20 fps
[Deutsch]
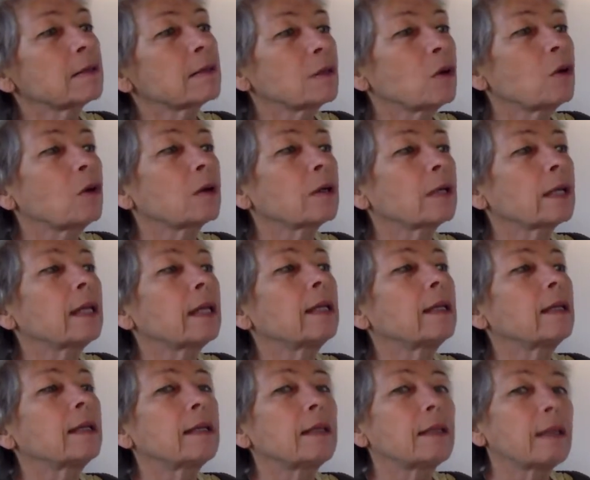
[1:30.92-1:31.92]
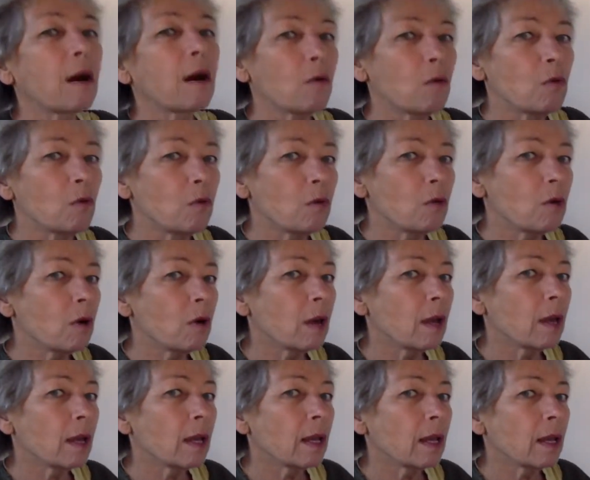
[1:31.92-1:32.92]
noch genau,
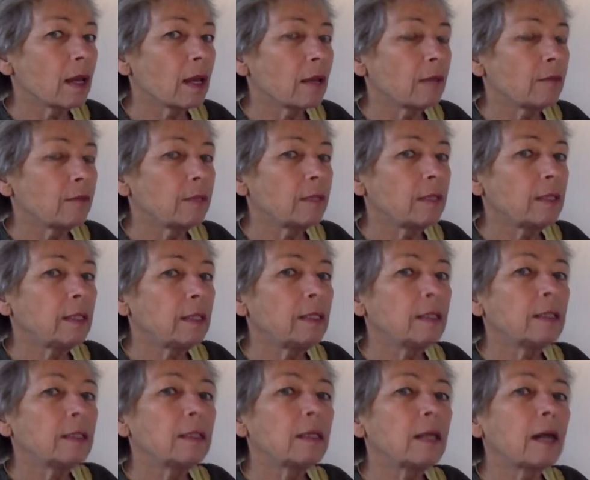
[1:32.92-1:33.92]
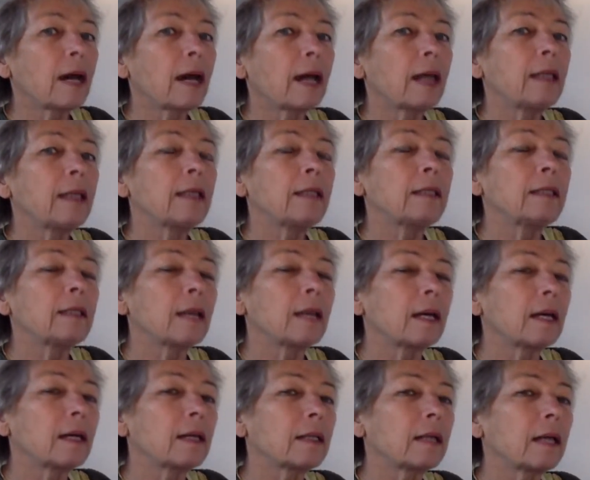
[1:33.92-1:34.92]
wie ich ihr ein
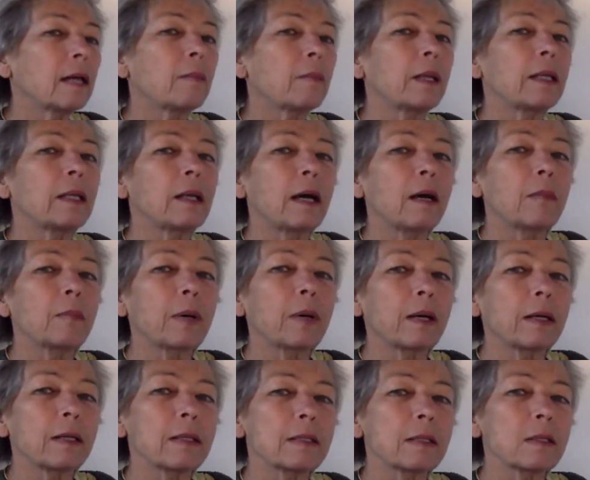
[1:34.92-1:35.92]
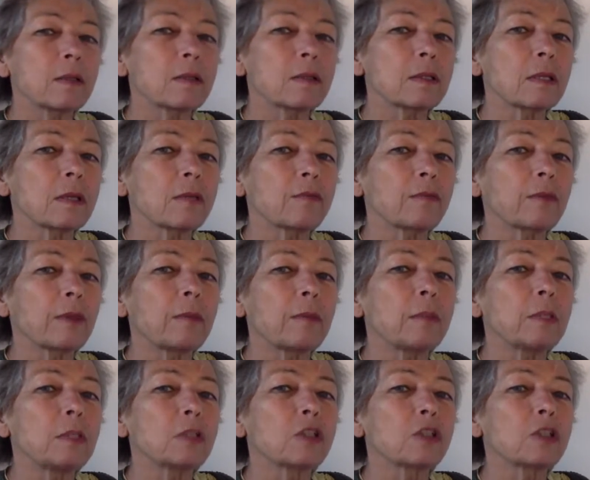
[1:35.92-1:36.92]
Jahr nach meiner Abreise aus der
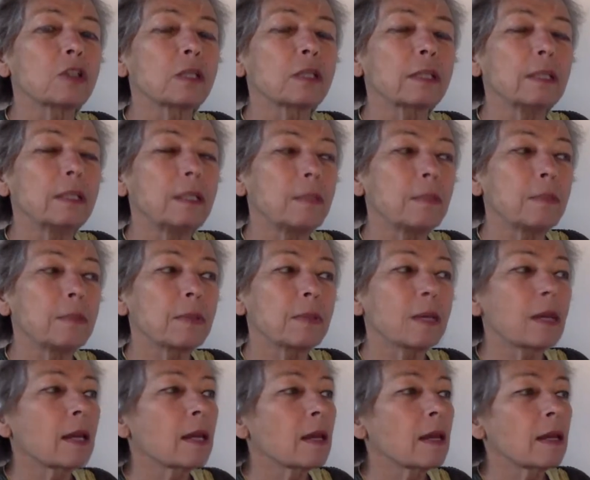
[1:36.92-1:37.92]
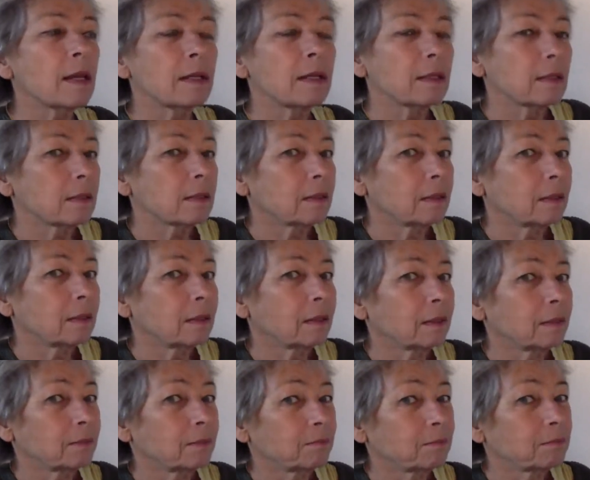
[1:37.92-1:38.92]
Fremde schrieb, dass
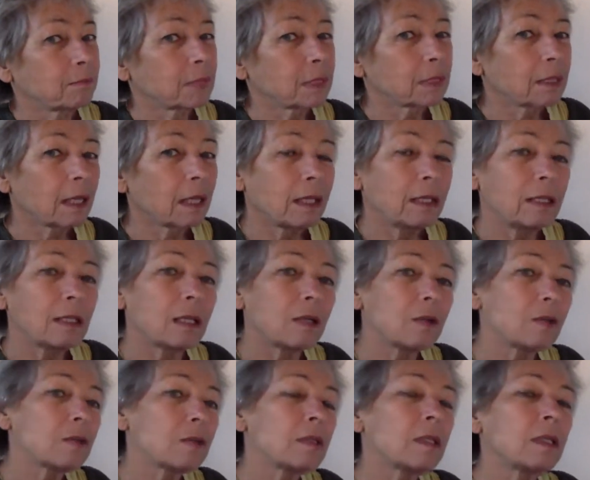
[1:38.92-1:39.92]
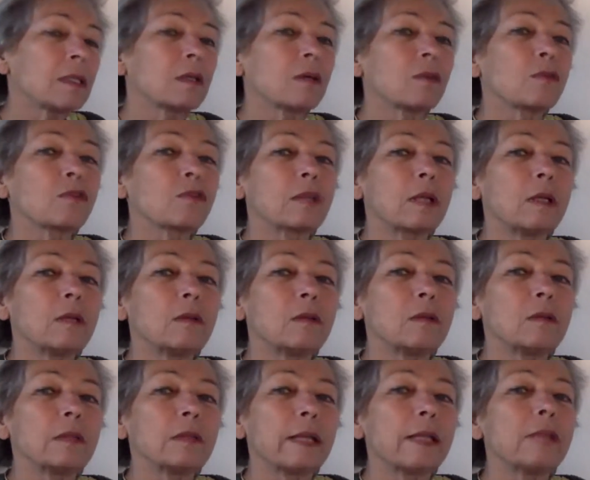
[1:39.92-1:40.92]
ich keine Aussicht auf Stellung
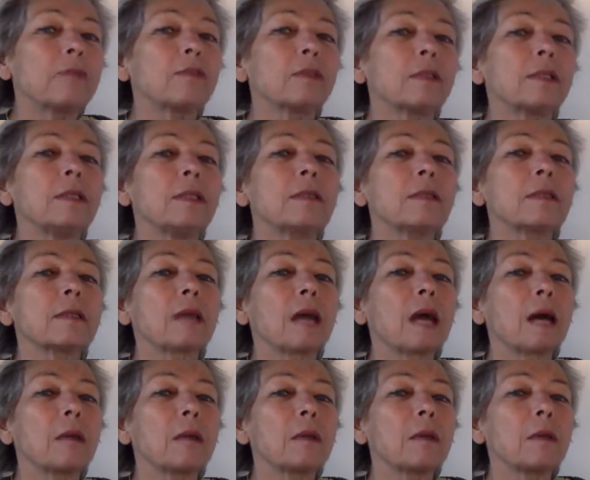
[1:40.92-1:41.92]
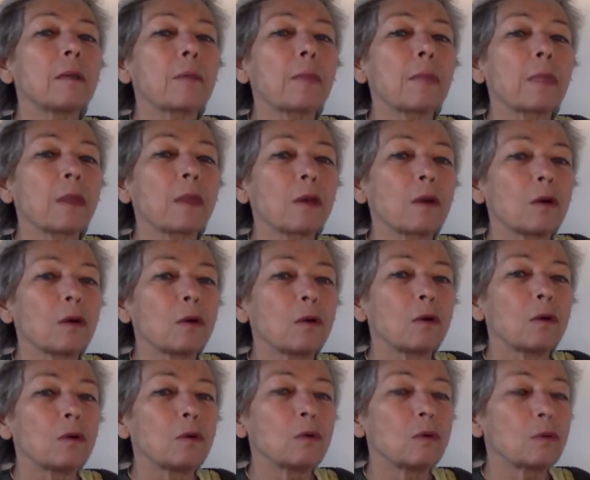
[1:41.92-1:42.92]
und Geldverdienst habe
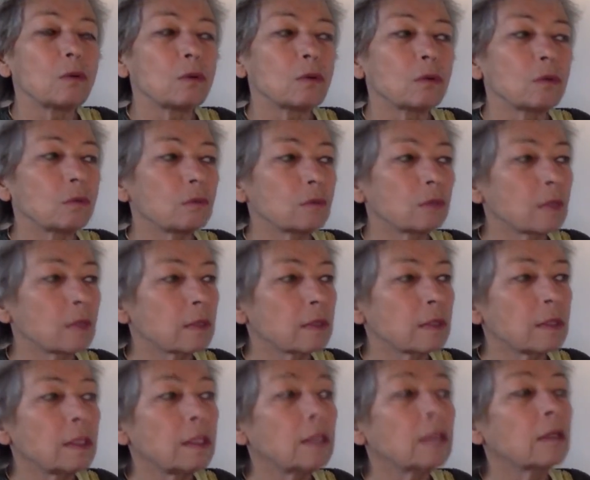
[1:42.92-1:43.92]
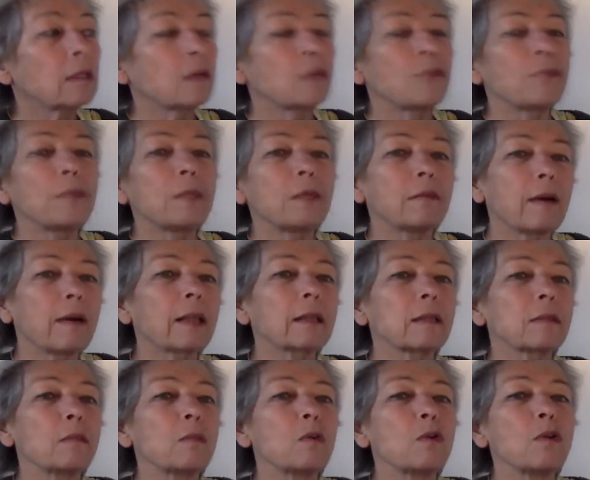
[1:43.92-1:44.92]
und dass sie nicht auf mich
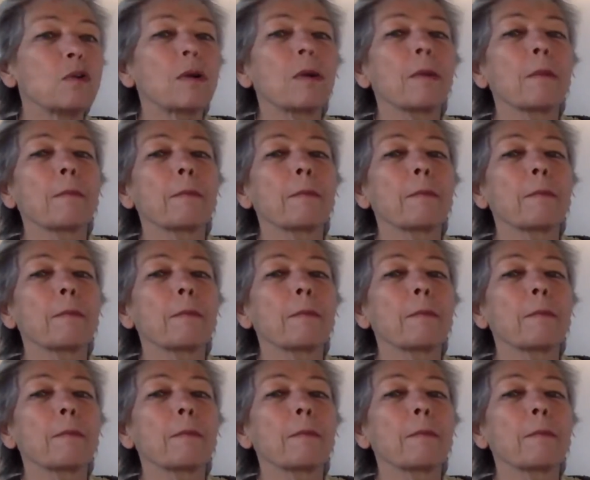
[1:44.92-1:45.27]
warten möge.